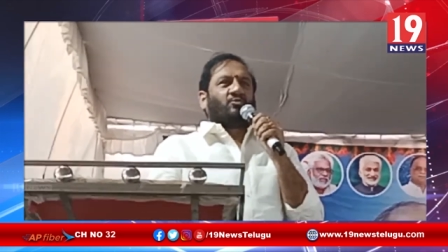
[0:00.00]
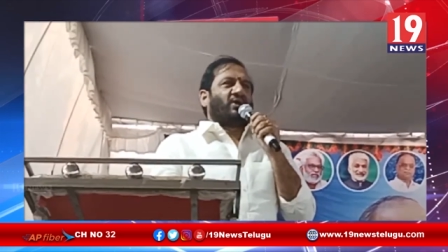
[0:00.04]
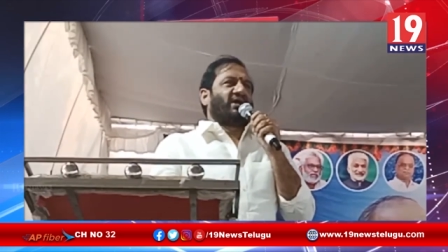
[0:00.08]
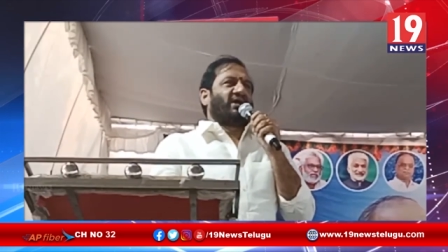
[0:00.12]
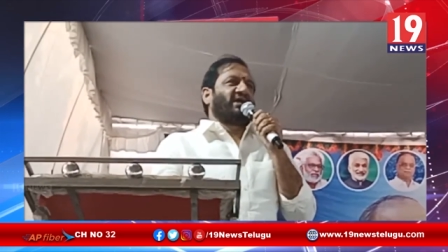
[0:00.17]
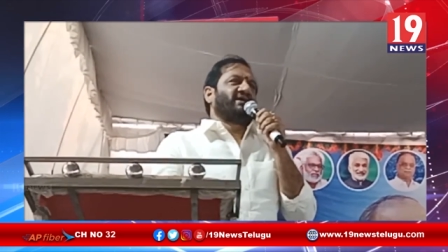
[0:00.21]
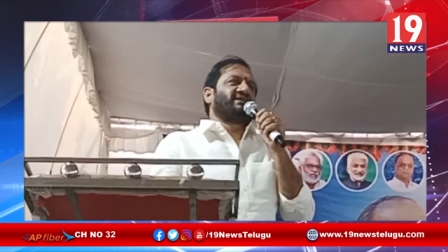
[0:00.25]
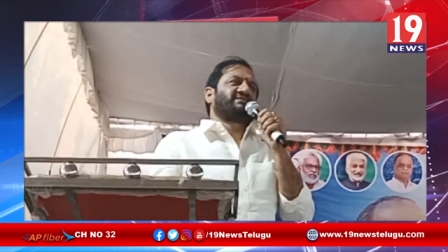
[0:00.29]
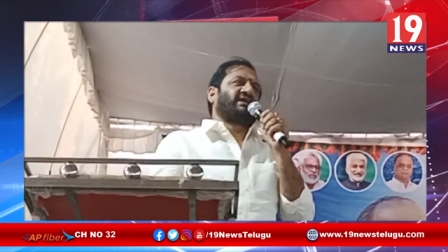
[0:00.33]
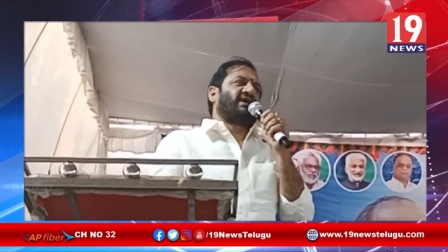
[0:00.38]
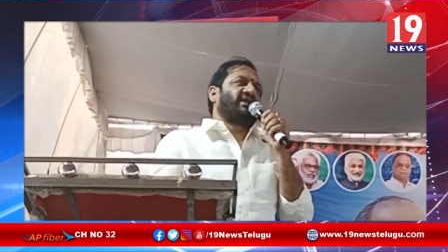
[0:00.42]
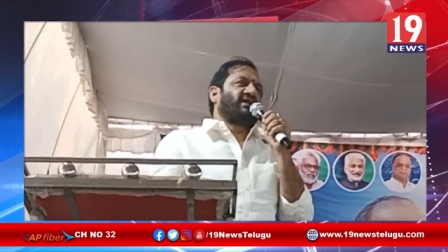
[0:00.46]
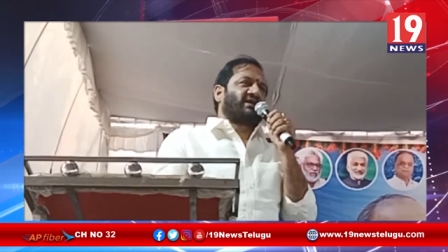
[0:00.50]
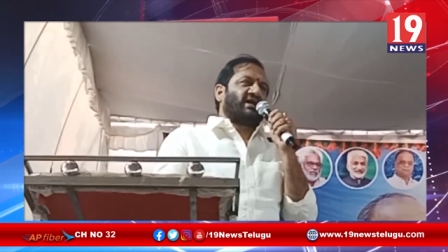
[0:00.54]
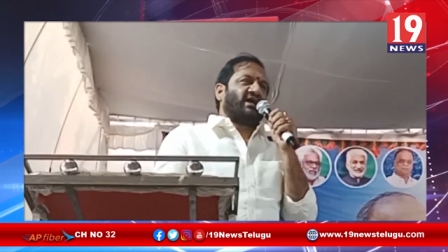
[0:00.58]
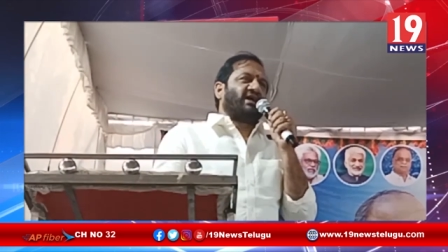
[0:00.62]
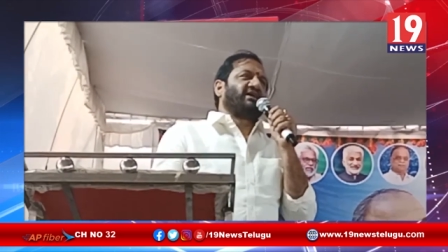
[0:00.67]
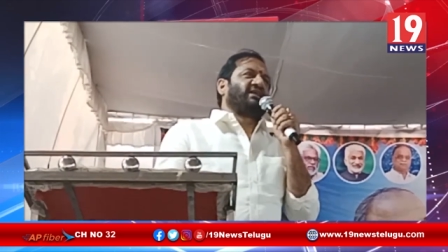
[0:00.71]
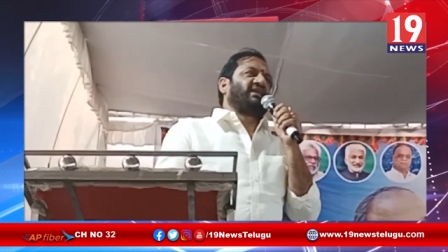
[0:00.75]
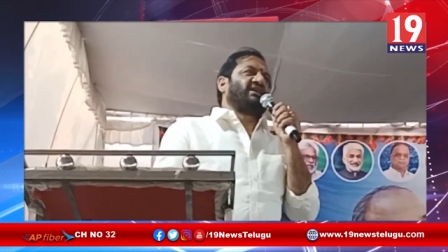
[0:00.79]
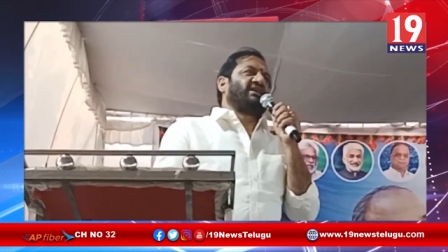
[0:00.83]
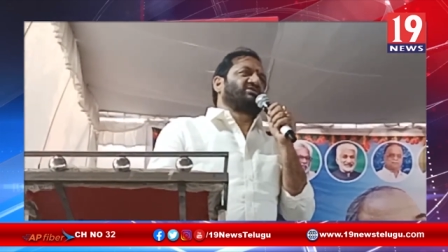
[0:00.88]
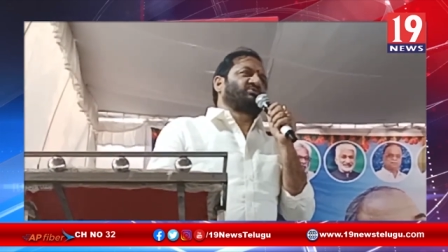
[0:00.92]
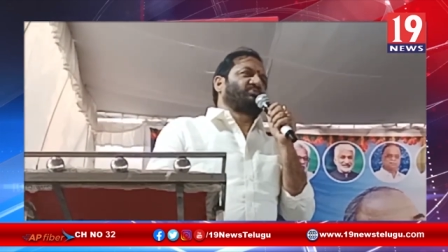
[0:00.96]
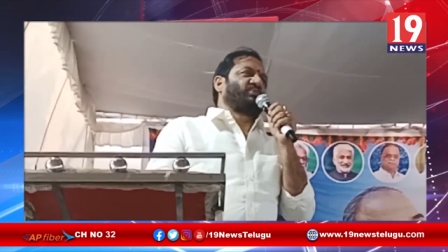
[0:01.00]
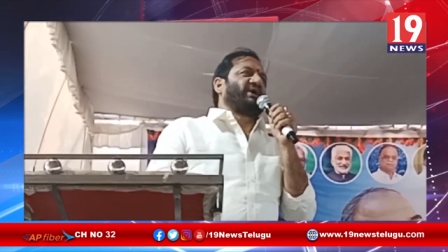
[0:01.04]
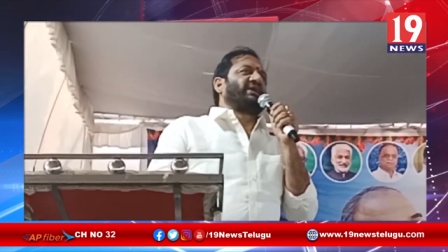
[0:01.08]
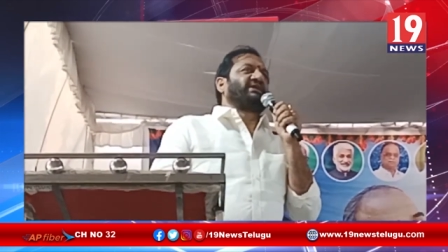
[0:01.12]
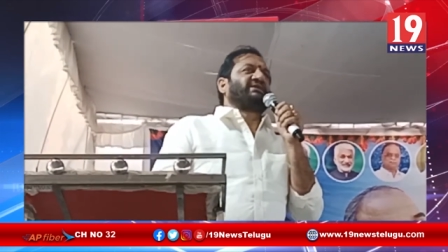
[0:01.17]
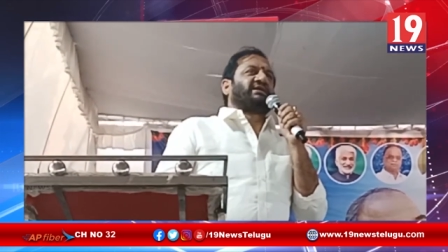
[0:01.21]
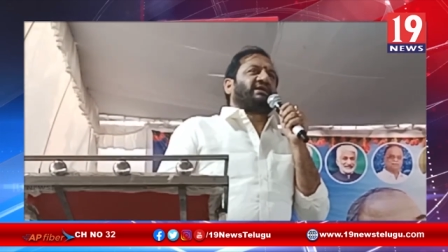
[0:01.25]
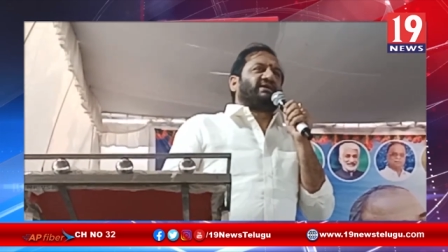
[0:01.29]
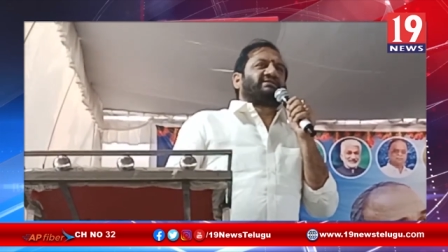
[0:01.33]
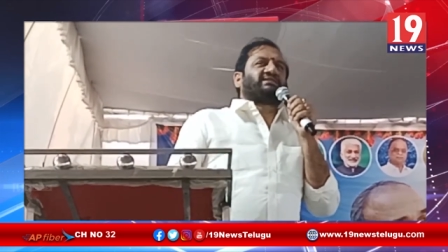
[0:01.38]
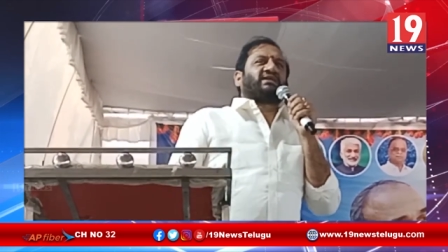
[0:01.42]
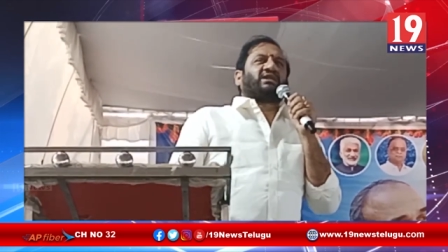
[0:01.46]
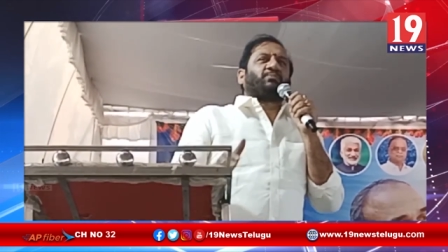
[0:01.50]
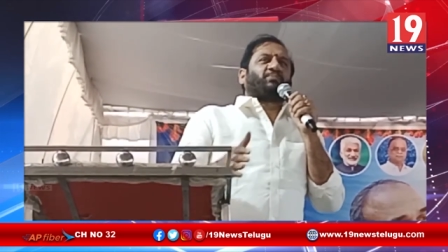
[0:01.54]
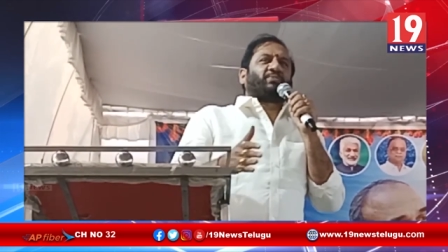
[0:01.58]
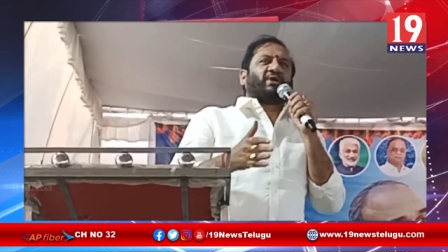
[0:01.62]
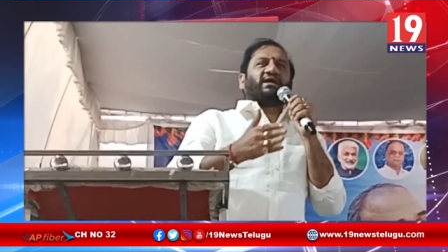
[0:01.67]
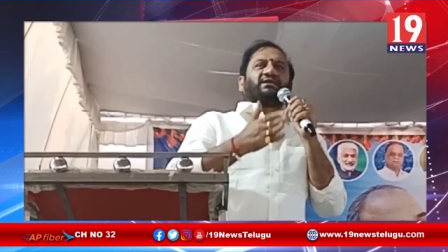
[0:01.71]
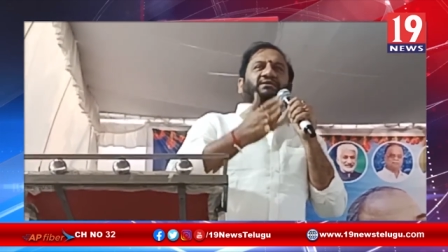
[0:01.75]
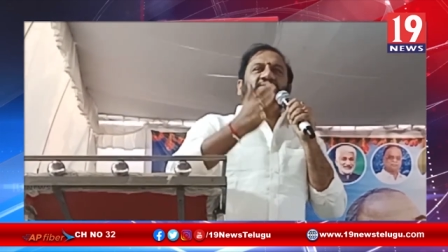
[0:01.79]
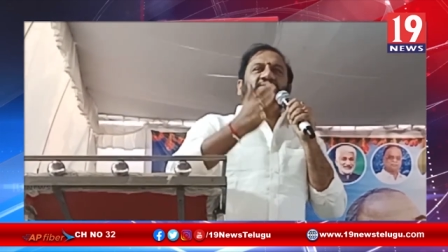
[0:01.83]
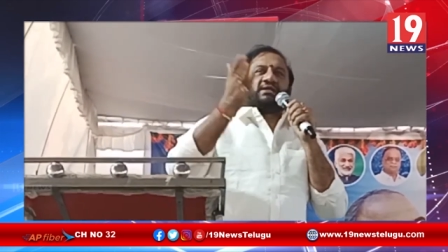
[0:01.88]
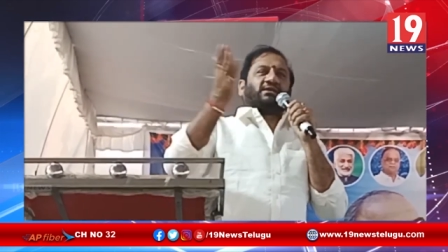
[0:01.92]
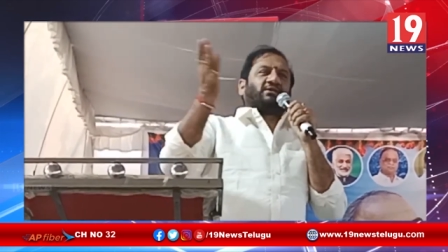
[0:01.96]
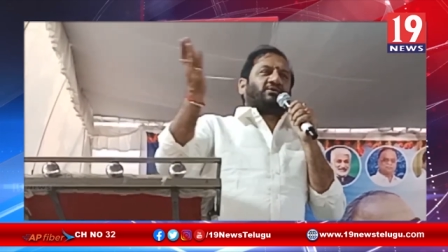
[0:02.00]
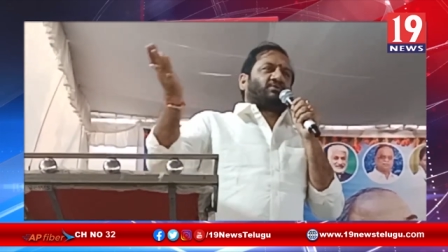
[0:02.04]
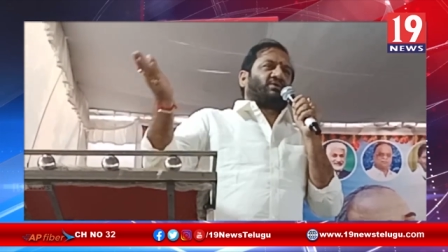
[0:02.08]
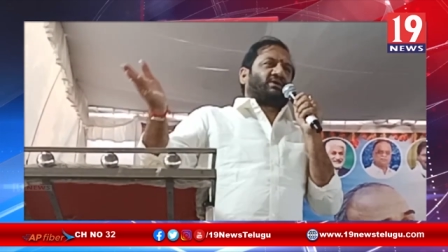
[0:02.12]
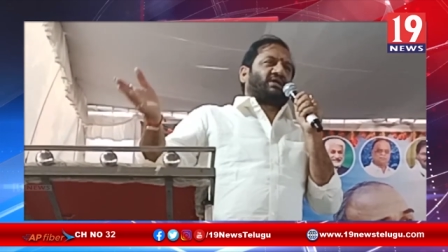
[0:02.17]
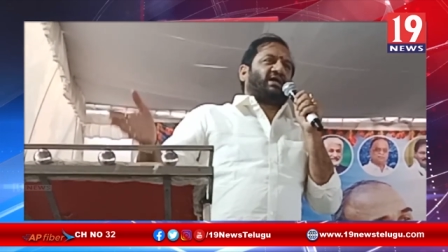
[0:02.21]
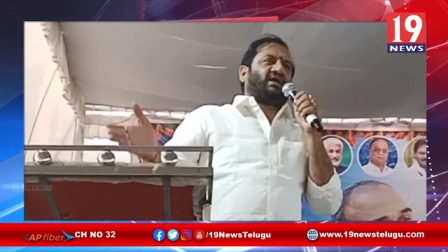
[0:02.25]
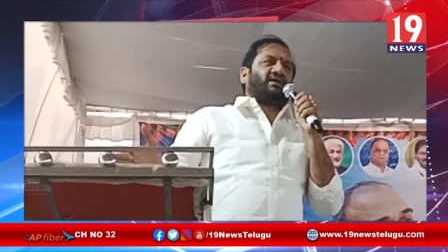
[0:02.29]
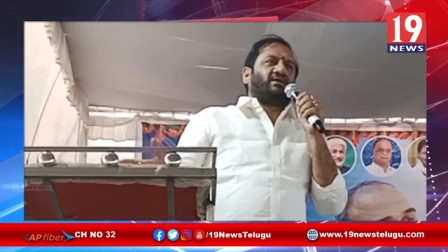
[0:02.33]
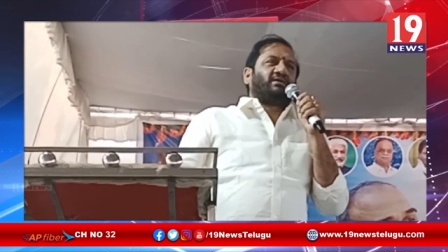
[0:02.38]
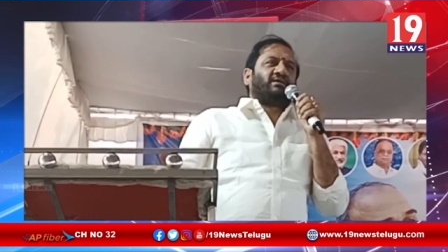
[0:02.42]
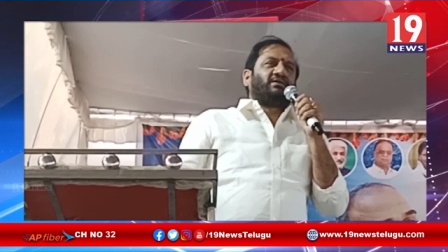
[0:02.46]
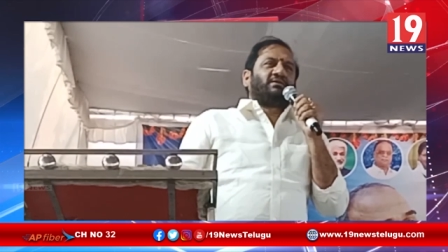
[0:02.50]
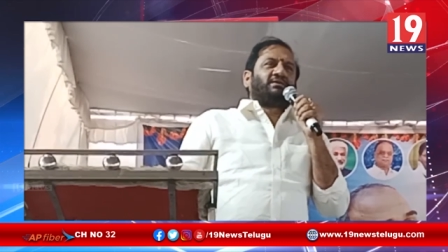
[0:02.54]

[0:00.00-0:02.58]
వైఎస్ఆర్ కాంగ్రెస్ పార్టీ ఇతర పార్టీలు కూడా